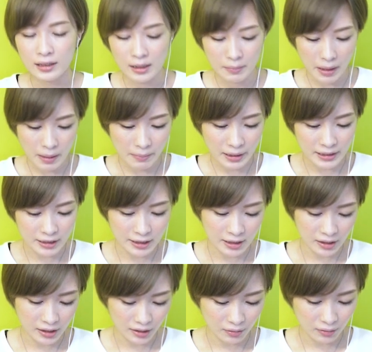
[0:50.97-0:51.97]
今街
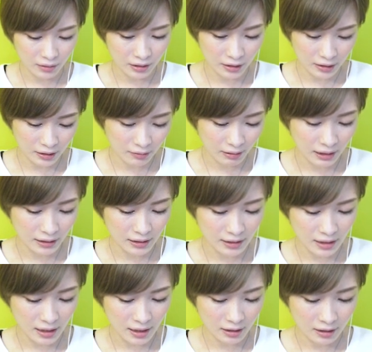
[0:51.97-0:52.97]
にいるわけで
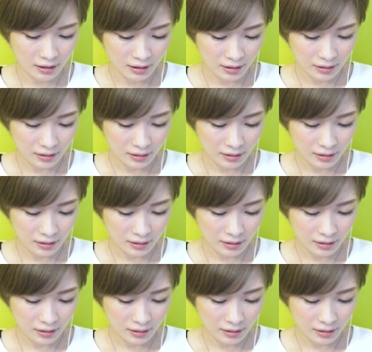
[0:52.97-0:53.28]
すね。